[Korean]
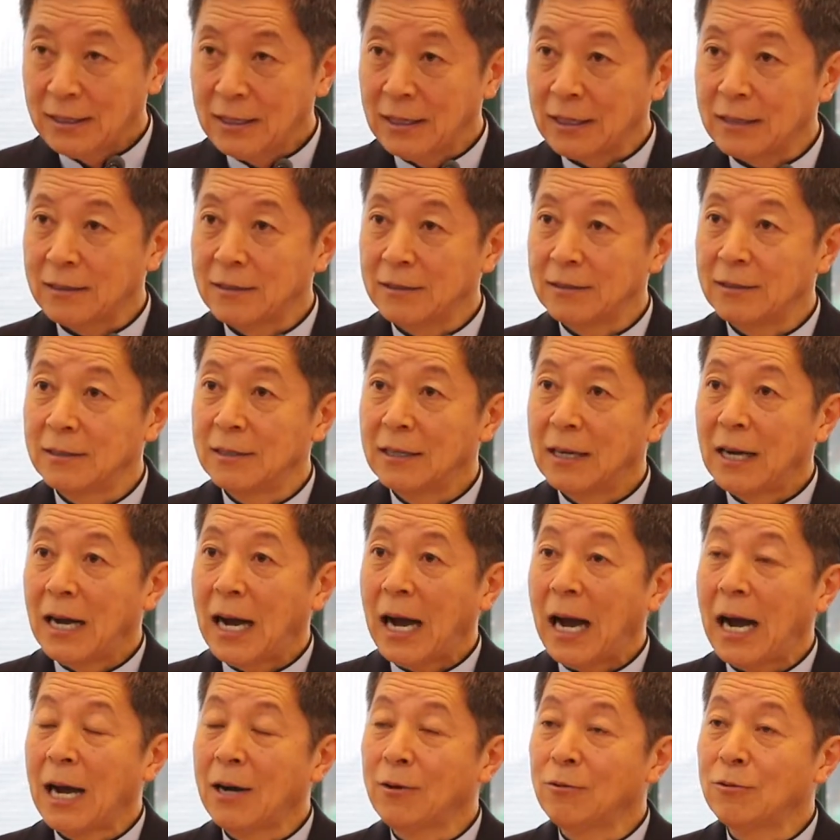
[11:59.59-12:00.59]
그러니까 그
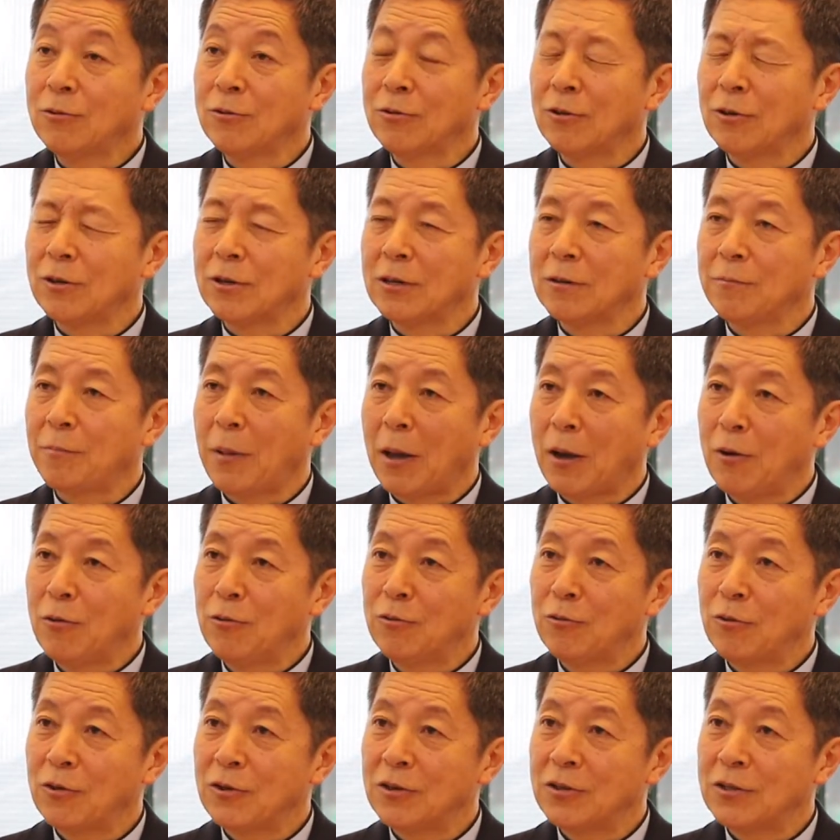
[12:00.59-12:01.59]
한국어를
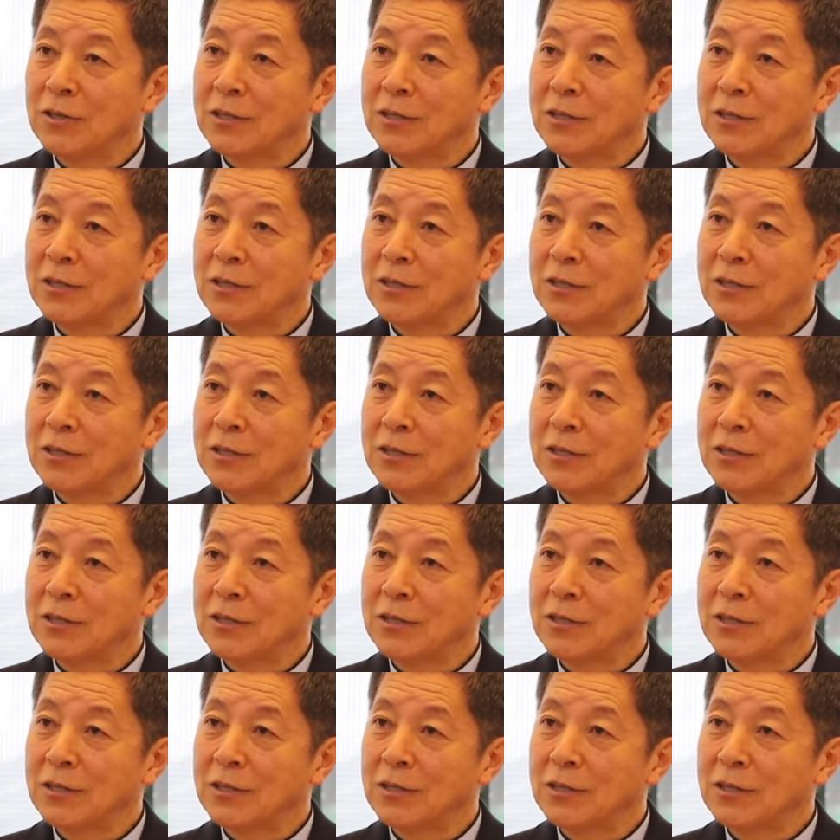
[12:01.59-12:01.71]
배우고